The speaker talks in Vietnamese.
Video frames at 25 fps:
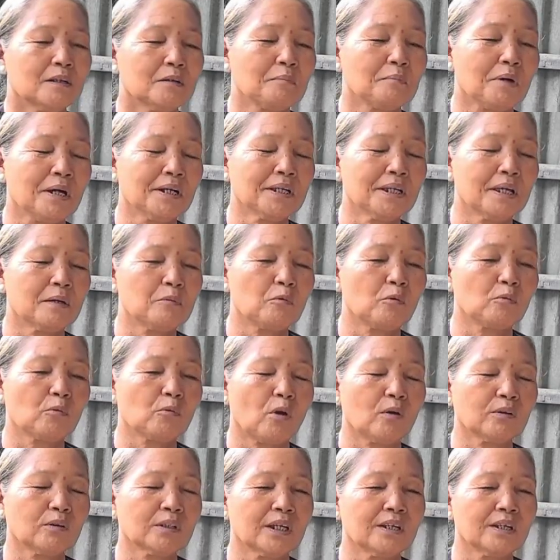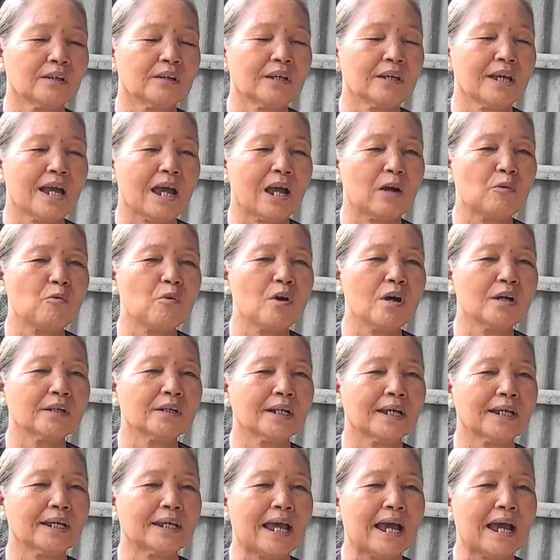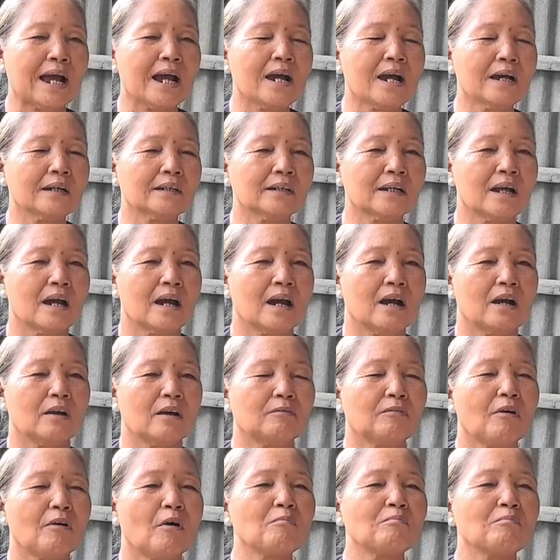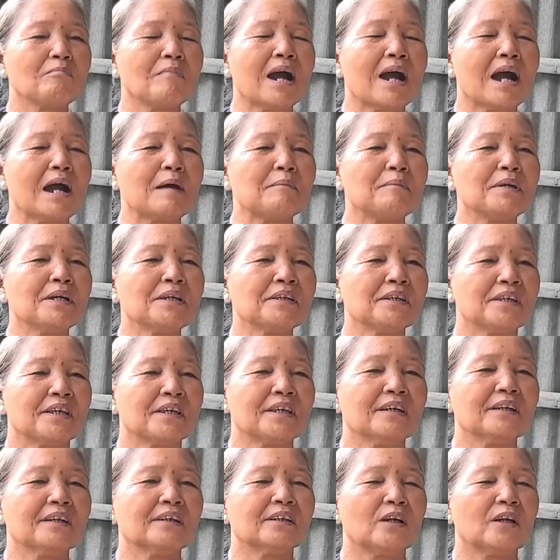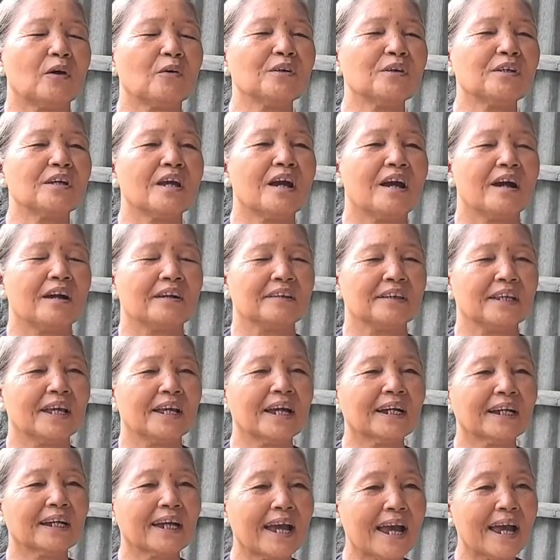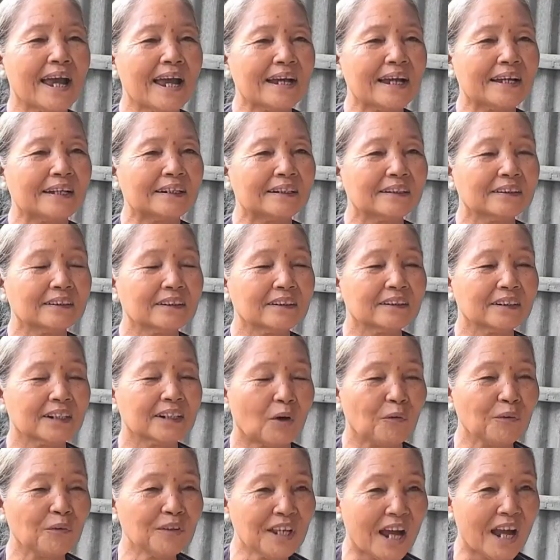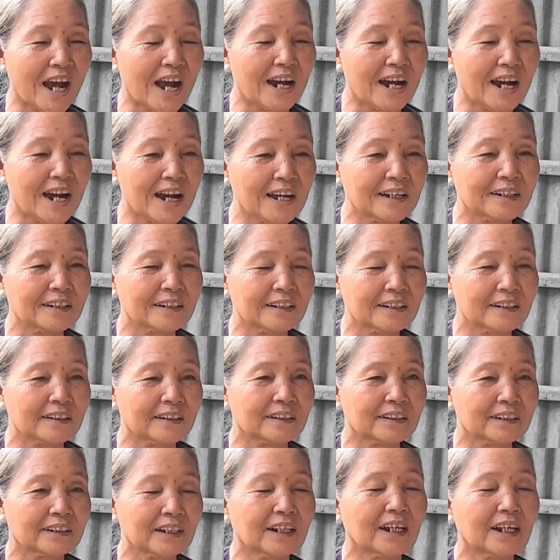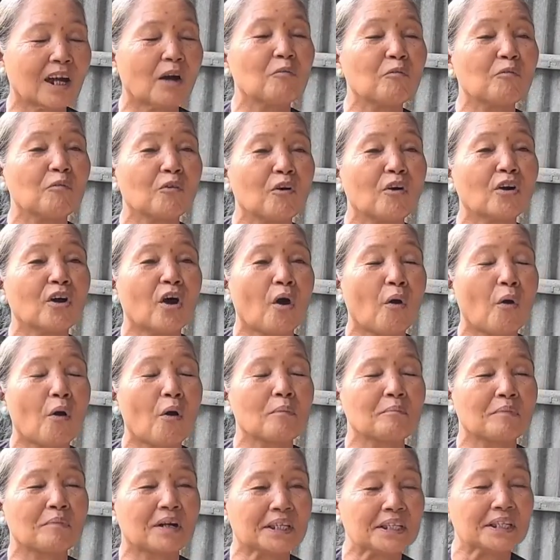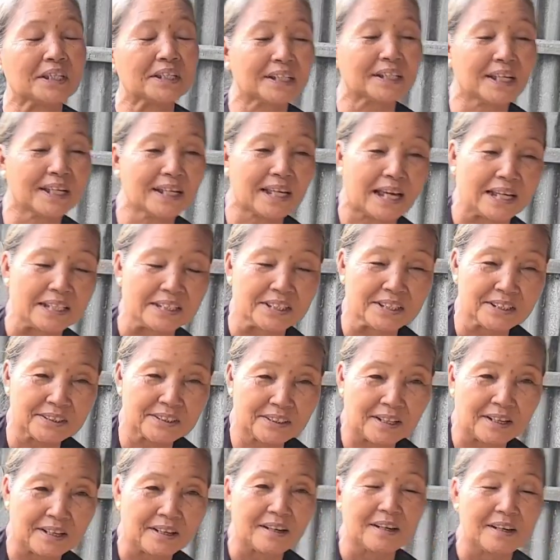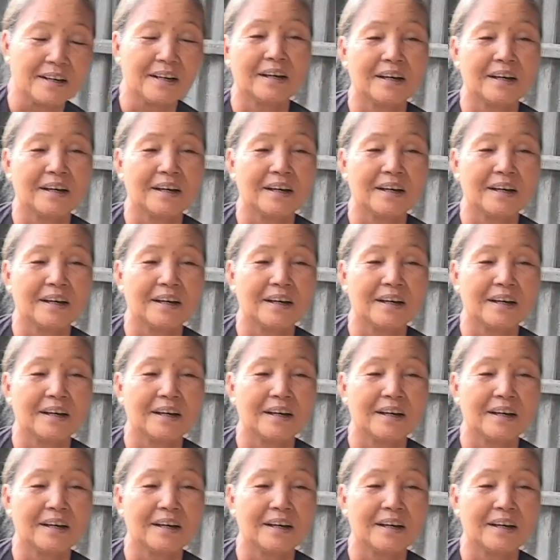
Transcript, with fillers: À, bởi vậy một đoạn thầy nói hạ quân nay đã hết đời, phong ba biến chuyển, đổi giờ gia can, đổi giờ hết chứ không có còn mà như cái ngày xưa.